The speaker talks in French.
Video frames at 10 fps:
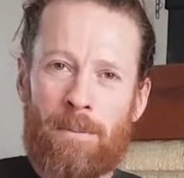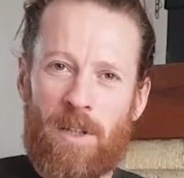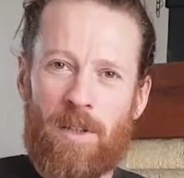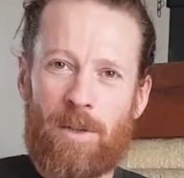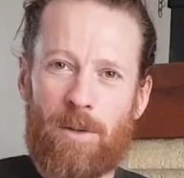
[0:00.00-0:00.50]

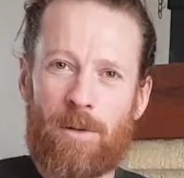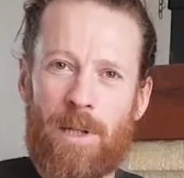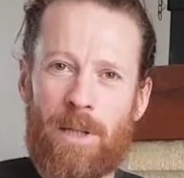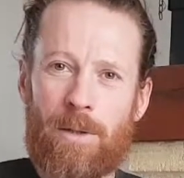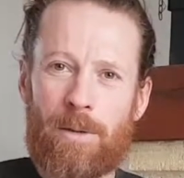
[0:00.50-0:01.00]
parce qu'étant
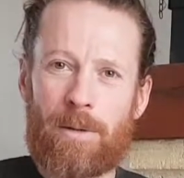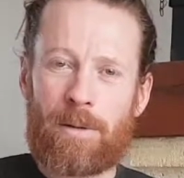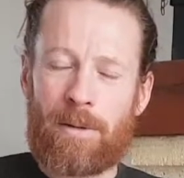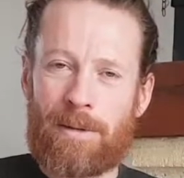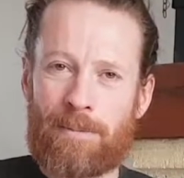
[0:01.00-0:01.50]
donné que
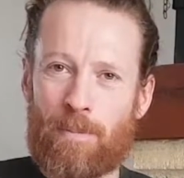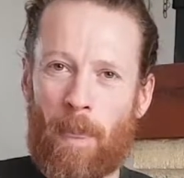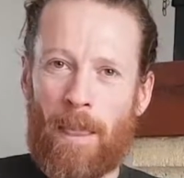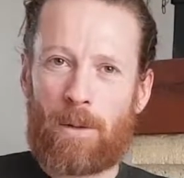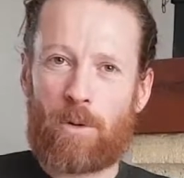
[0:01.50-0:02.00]

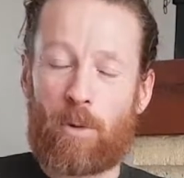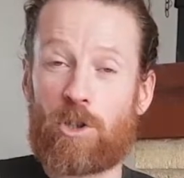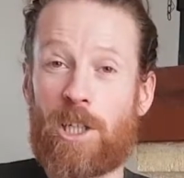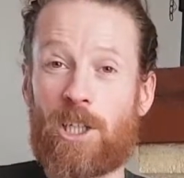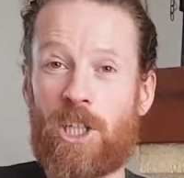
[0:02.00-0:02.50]
euh, le
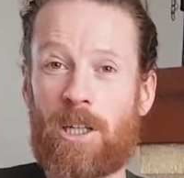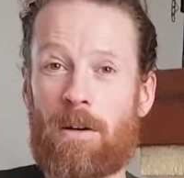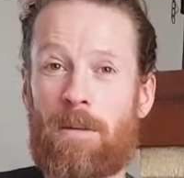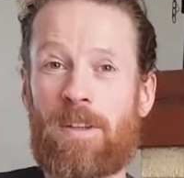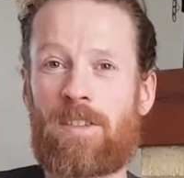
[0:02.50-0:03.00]
projet que j'ai est
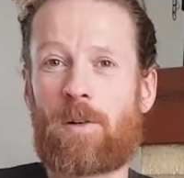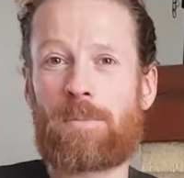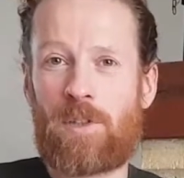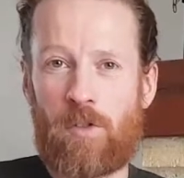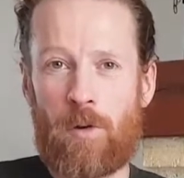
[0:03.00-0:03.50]
quand même assez
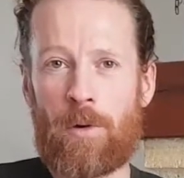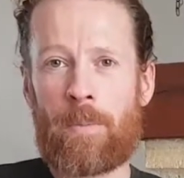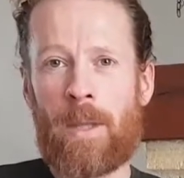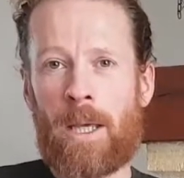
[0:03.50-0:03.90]
ambitieux,